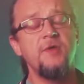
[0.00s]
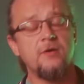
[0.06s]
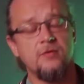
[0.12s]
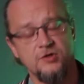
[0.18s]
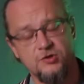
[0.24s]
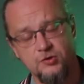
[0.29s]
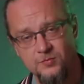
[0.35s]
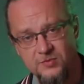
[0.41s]

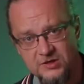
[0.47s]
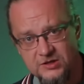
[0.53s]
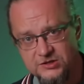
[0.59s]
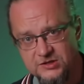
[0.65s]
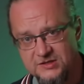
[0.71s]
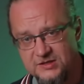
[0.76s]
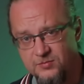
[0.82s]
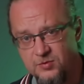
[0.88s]
первое, что мы
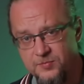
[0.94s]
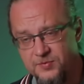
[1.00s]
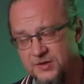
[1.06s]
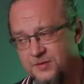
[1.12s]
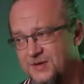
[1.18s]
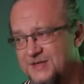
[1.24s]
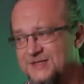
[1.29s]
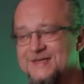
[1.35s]
должны с тобой
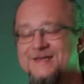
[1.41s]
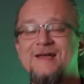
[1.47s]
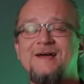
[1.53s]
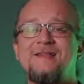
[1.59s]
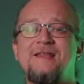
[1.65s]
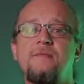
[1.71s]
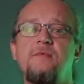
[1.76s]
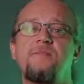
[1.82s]
понимать,
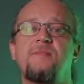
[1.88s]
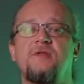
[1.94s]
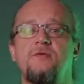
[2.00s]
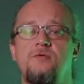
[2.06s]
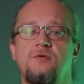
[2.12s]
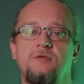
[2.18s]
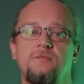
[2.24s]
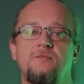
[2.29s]
когда мы
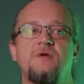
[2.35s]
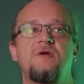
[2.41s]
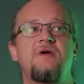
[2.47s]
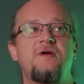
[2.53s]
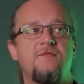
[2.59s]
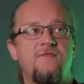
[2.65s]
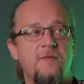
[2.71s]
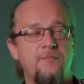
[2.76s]
подходим
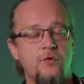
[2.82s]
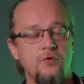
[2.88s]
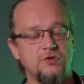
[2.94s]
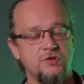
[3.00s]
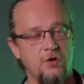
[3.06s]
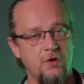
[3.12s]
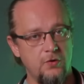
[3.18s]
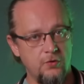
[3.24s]
к
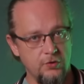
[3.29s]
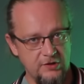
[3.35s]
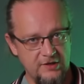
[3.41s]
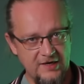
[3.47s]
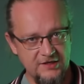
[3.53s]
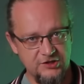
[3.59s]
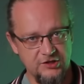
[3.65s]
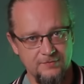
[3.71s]
вопросу о
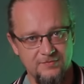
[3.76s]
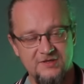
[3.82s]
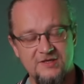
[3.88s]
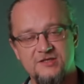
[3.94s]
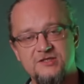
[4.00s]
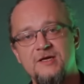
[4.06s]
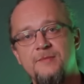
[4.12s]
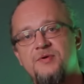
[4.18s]
даче, мы
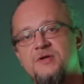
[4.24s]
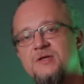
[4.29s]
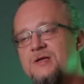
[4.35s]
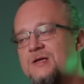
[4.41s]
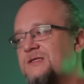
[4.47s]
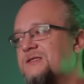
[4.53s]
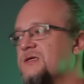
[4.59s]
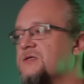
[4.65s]
должны
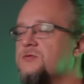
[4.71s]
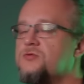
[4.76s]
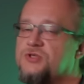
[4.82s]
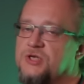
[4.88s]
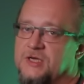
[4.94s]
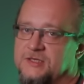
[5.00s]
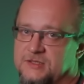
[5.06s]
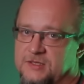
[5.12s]
определиться с
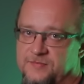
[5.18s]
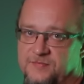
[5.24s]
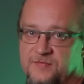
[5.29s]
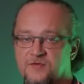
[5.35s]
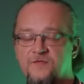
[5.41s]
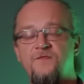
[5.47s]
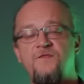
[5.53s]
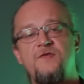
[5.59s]
участком.
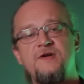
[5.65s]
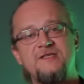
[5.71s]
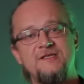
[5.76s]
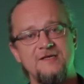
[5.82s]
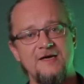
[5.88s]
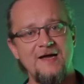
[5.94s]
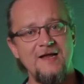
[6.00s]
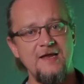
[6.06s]
В
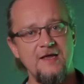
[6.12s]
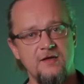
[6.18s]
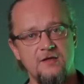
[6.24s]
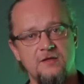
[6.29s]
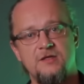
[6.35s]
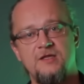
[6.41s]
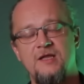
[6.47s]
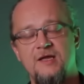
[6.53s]

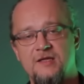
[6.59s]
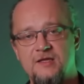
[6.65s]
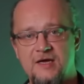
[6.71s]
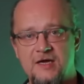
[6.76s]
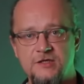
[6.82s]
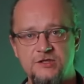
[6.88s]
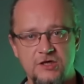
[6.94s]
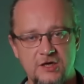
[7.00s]
идеале для
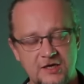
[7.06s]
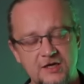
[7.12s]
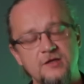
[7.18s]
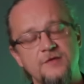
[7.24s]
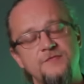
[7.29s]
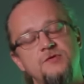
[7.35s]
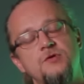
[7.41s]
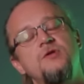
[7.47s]
дач
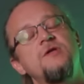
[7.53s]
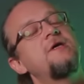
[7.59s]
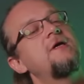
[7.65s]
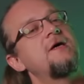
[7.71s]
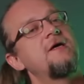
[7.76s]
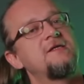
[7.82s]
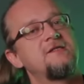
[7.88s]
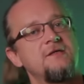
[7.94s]
это
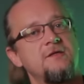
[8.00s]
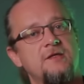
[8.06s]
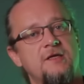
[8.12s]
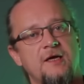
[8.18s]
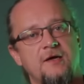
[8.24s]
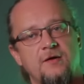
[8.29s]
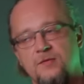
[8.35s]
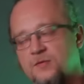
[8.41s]
все-таки
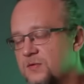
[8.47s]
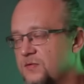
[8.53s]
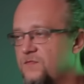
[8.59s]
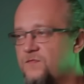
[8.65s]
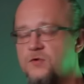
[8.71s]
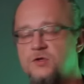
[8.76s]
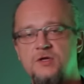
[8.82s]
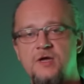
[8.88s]
СНТ.
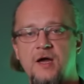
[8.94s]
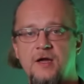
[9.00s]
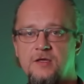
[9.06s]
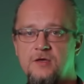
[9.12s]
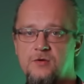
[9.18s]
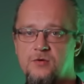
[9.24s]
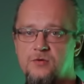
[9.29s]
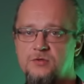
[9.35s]
Вот
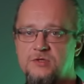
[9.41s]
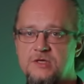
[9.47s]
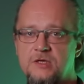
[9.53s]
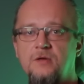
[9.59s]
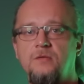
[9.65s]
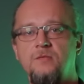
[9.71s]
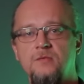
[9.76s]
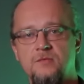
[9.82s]
как ни
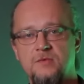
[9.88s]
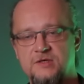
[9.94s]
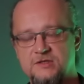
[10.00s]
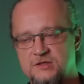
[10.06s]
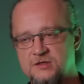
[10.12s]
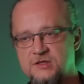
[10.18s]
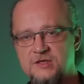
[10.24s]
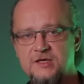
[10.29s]
крути,
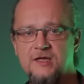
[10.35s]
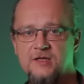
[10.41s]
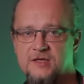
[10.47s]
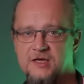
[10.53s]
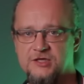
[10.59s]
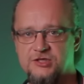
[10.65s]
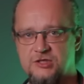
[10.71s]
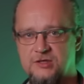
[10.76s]

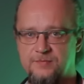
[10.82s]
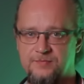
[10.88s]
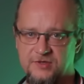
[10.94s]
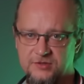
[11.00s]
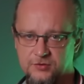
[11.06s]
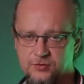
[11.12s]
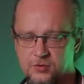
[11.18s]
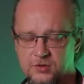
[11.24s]
СНТ, дачные
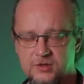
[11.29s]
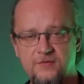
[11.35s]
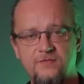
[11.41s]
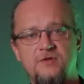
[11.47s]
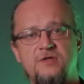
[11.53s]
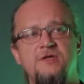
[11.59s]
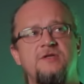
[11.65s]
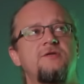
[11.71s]
поселки,
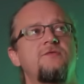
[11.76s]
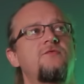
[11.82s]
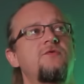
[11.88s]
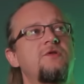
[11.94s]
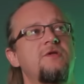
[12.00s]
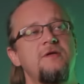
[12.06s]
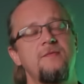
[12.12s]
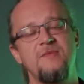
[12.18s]
вот эти
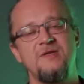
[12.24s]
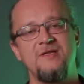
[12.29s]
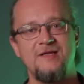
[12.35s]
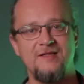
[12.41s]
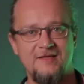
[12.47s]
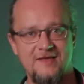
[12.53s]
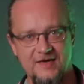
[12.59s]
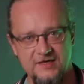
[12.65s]
вот
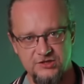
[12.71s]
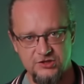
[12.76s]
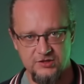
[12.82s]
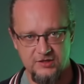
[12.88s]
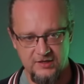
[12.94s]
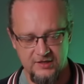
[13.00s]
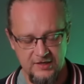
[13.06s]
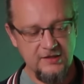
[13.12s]
именно
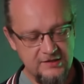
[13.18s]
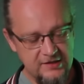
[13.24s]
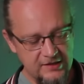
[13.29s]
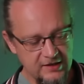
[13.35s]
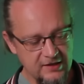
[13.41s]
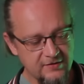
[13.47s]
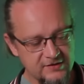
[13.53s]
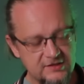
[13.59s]
дачные,
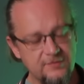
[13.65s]
где